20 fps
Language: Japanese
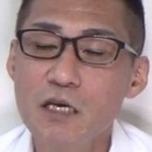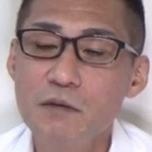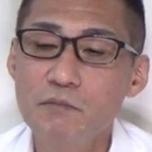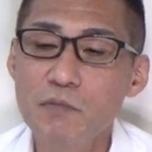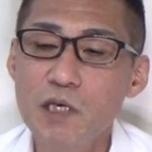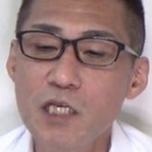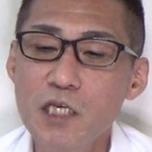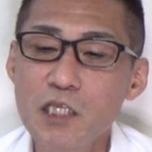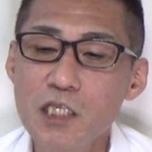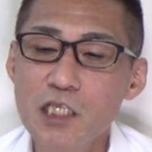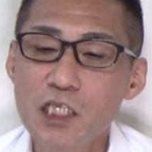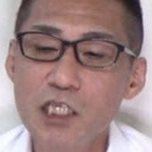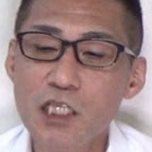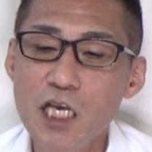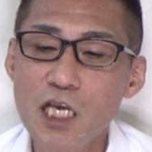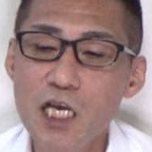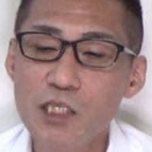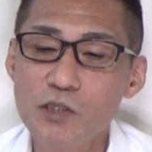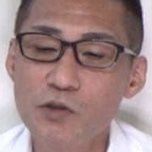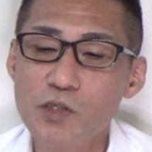民事
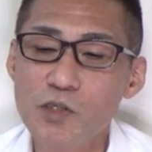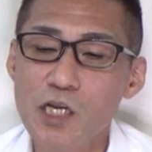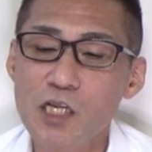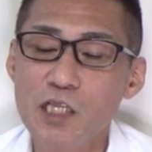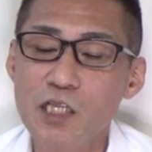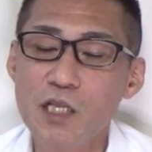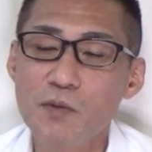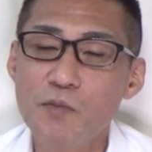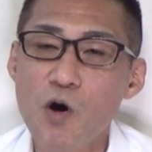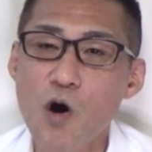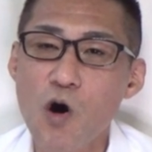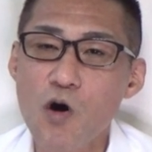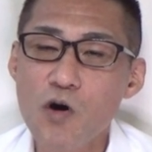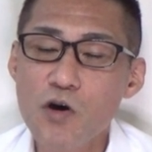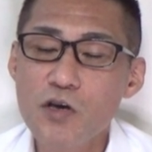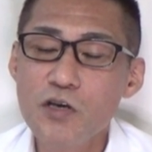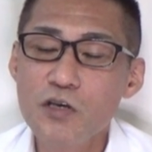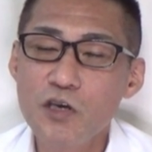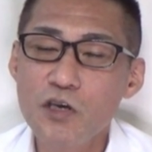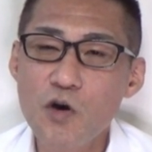提訴されても、
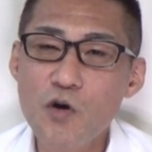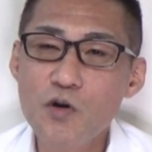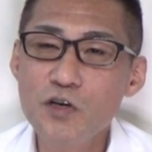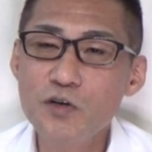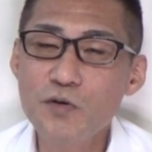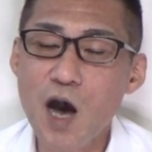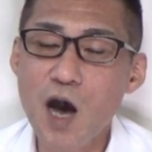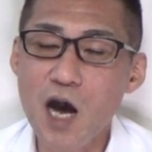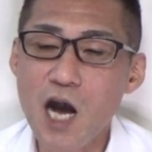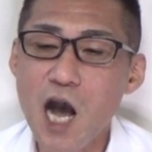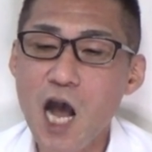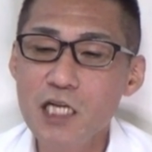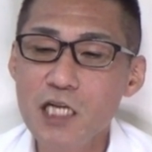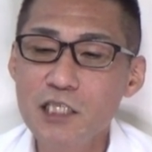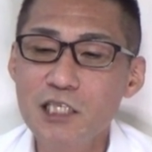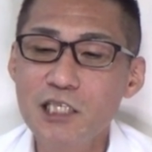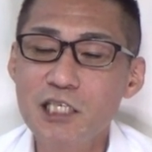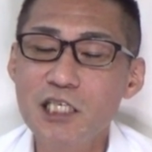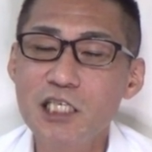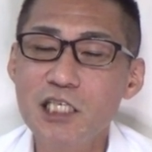局は
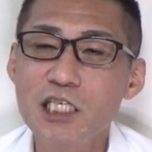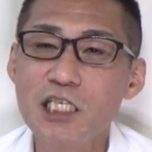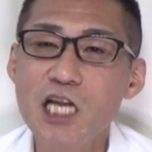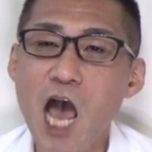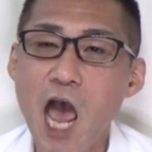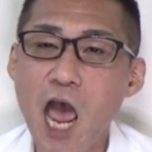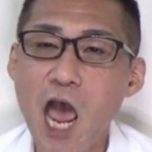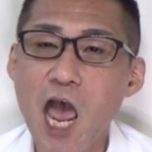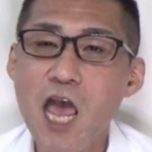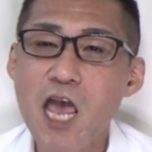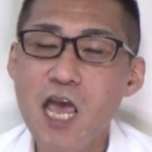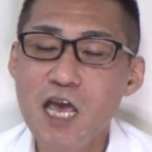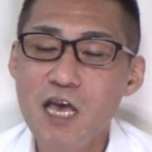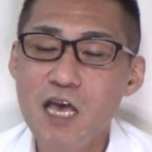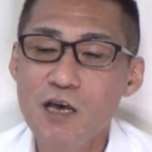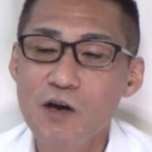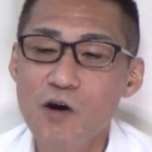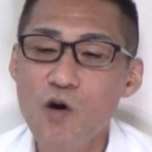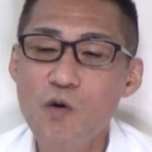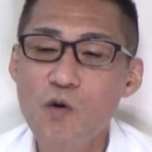感知しない。
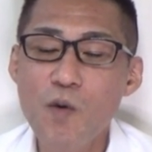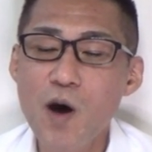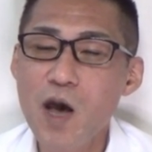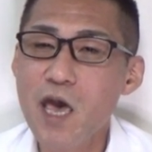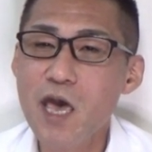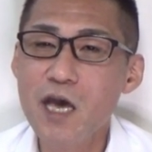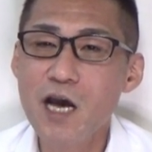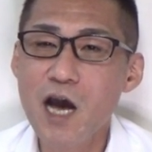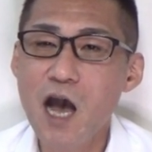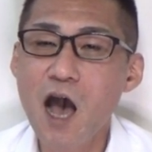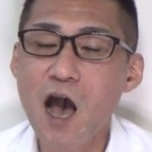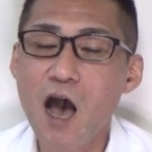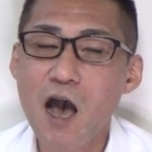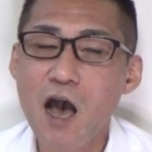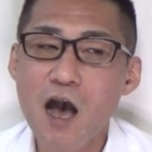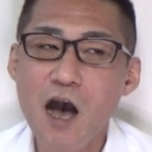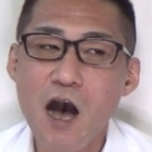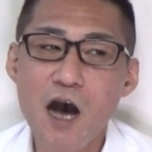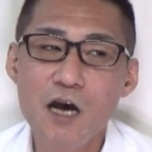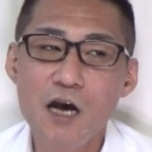お前が、
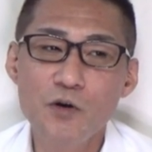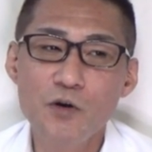あ